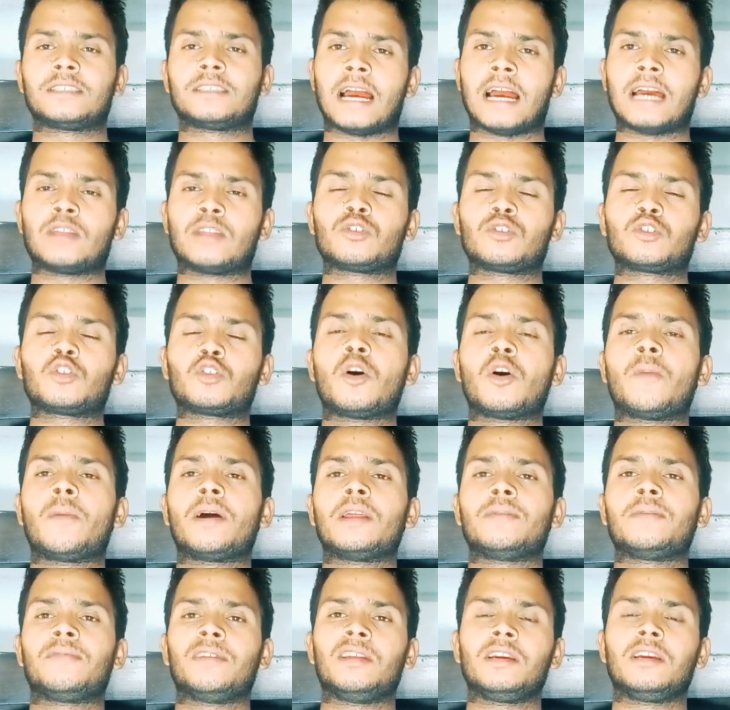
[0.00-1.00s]
चाहे दोस्तों
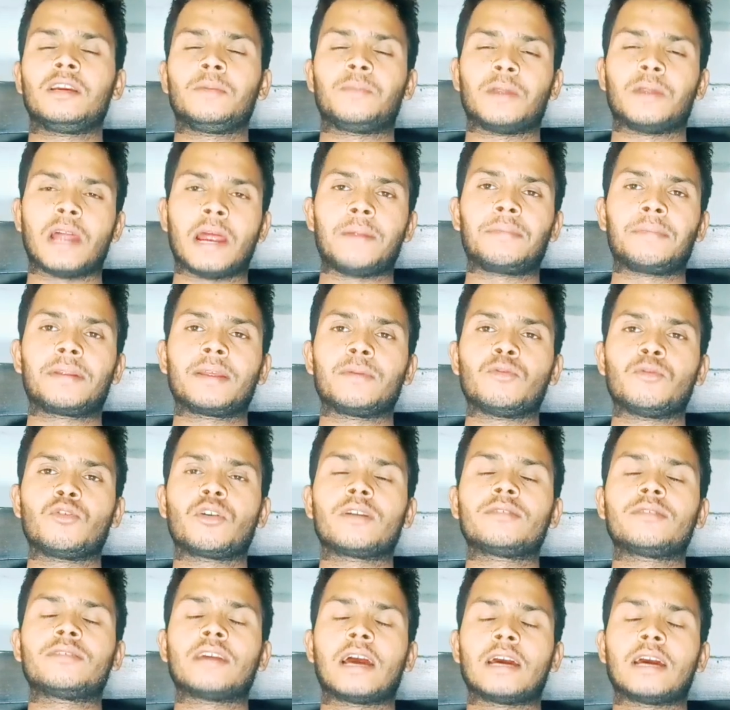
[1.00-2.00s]
हमारी फ्री की प्राइम टीम हो
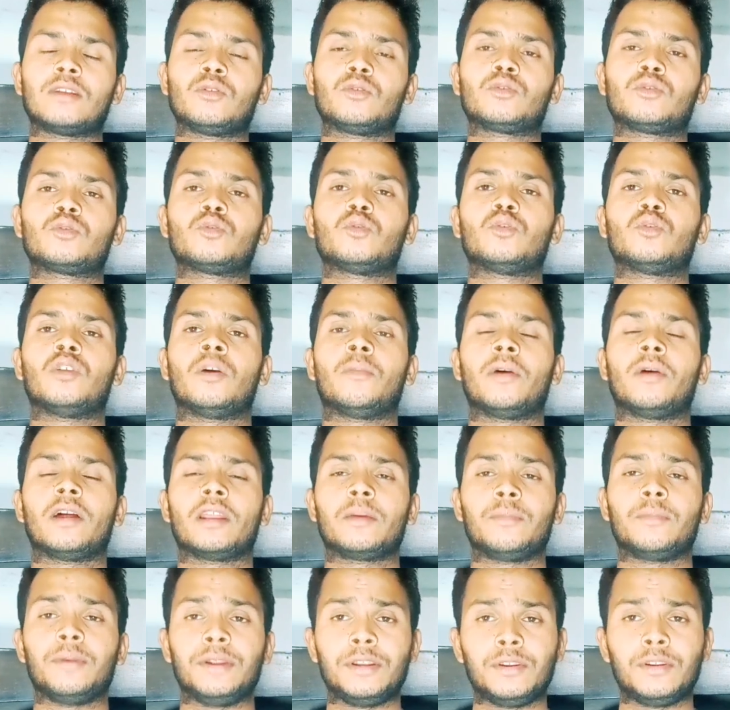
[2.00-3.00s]
गई चाहे दोस्तों
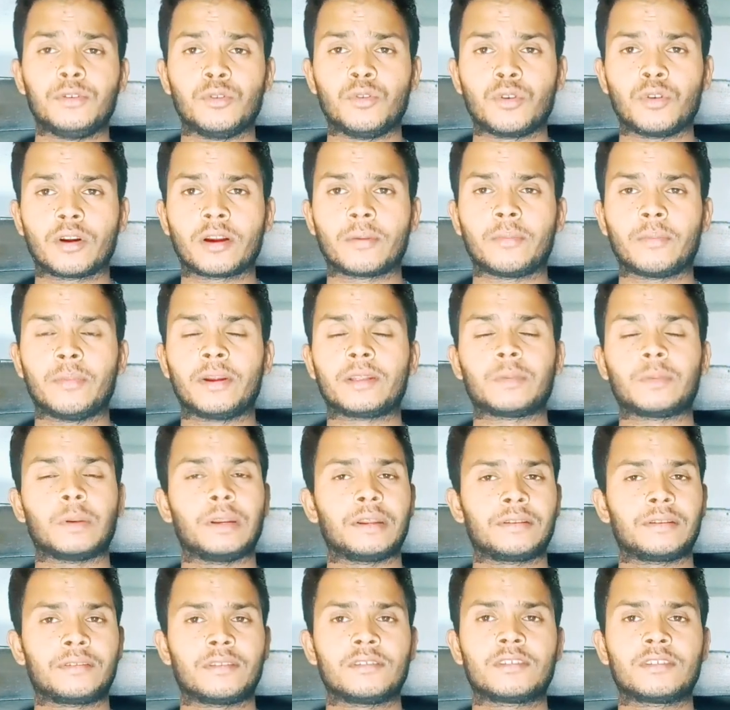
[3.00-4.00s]
हमारे वीडियो हो गए
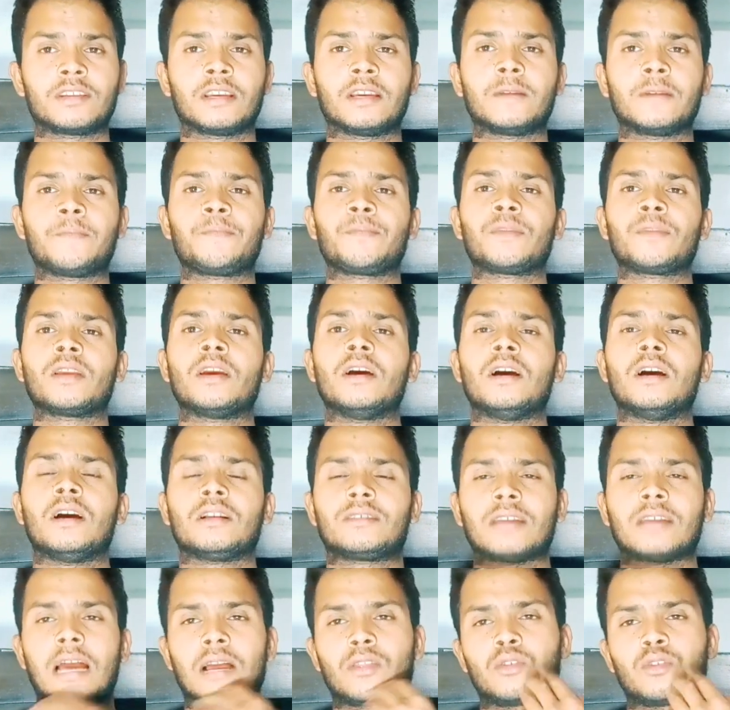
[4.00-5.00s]
मैथमेटिक्सन्स के
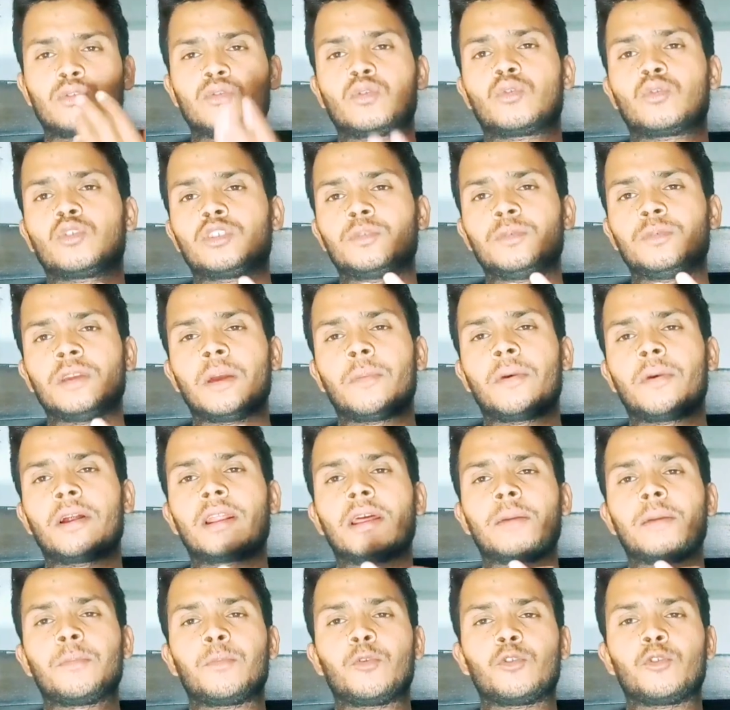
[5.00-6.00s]
चाहे दोस्तों कुछ भी
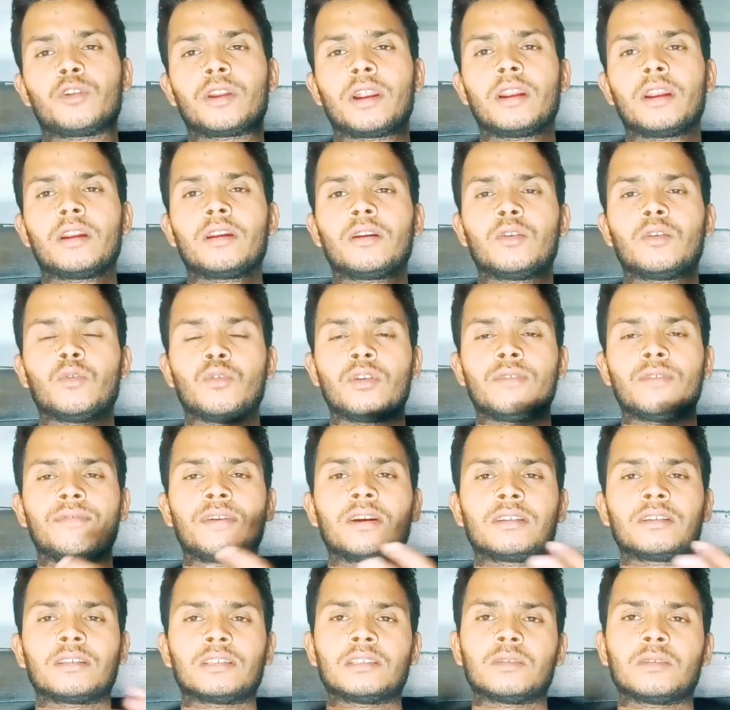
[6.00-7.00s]
हमारा इंपॉर्टेंट
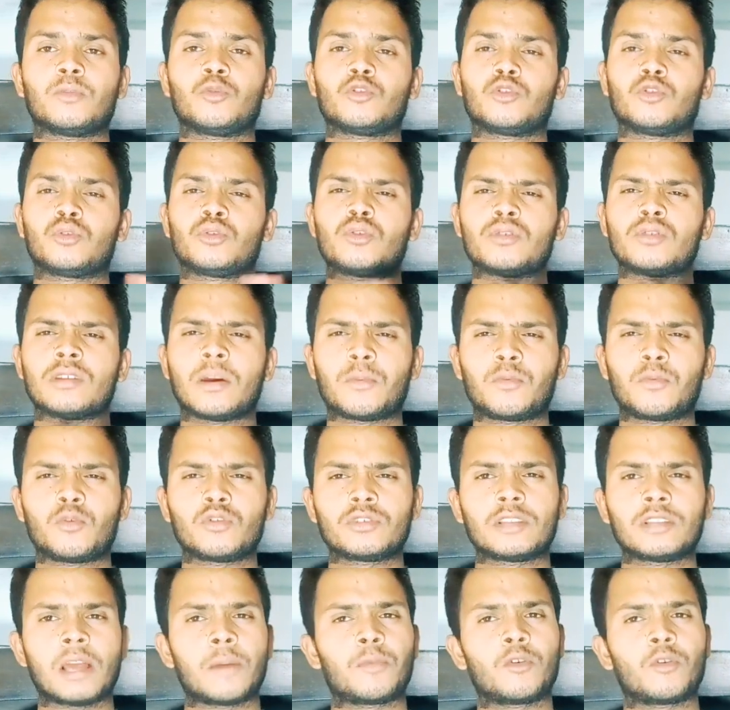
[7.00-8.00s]
नोटिफिकेशन है वो दोस्तों सब
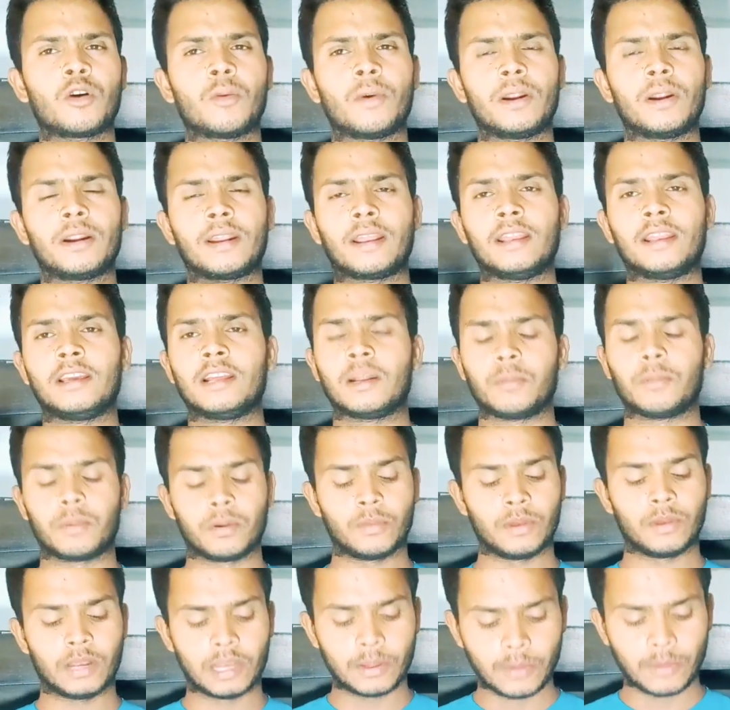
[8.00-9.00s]
कुछ आपको हमारे टेलीग्राम
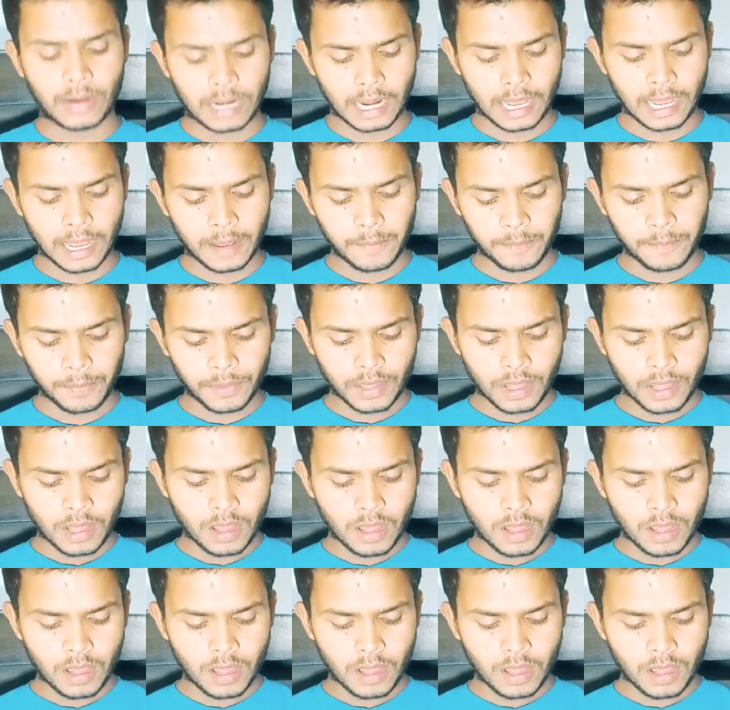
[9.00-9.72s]
पर मिलने वाला है